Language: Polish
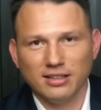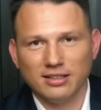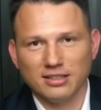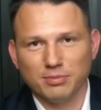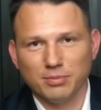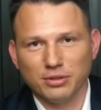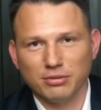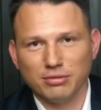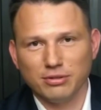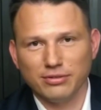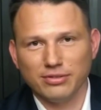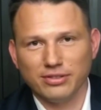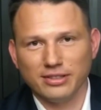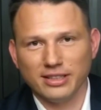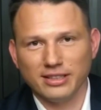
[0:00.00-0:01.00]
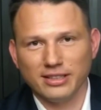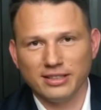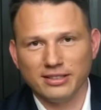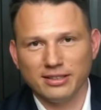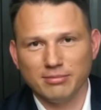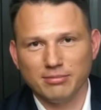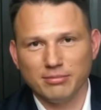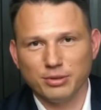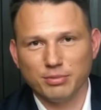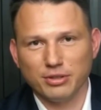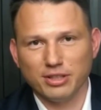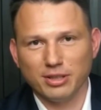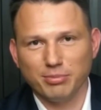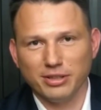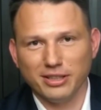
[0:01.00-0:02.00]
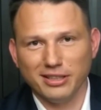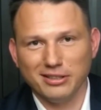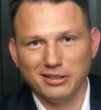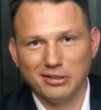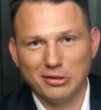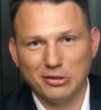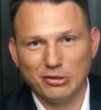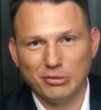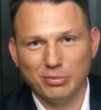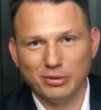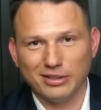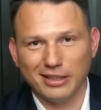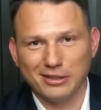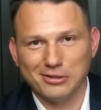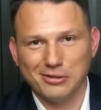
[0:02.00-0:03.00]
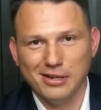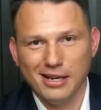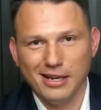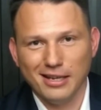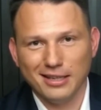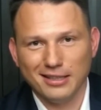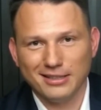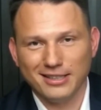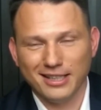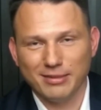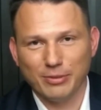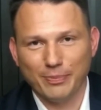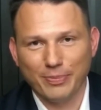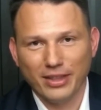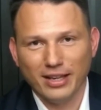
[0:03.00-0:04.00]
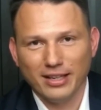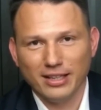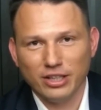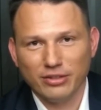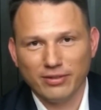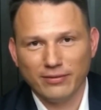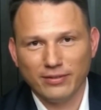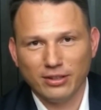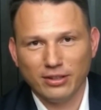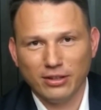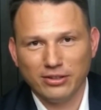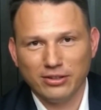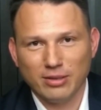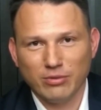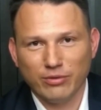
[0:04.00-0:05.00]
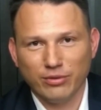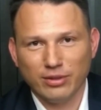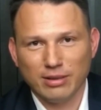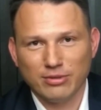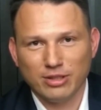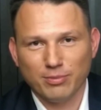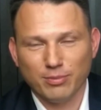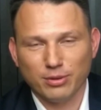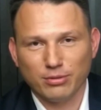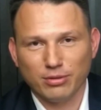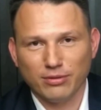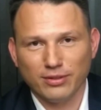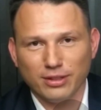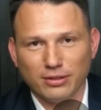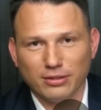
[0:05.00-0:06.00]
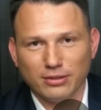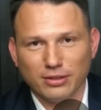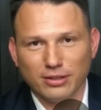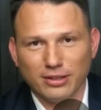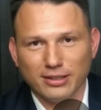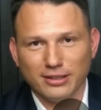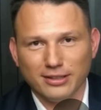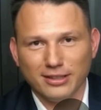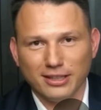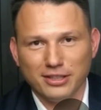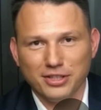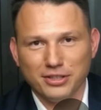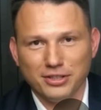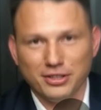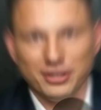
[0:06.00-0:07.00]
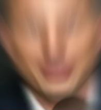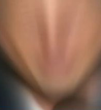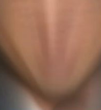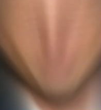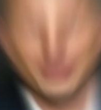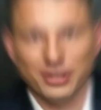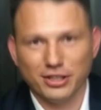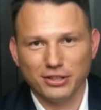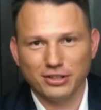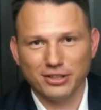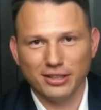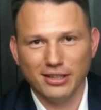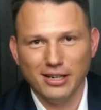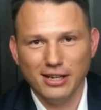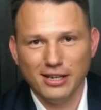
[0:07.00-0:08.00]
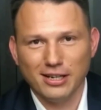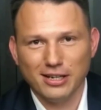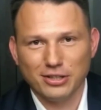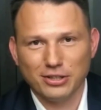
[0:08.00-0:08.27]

Jeden z posłów nad ranem, być może pijany, chodził po dachu e, Sejmu. Ja już wam wielokrotnie mówiłem, że posłowie... Słucham?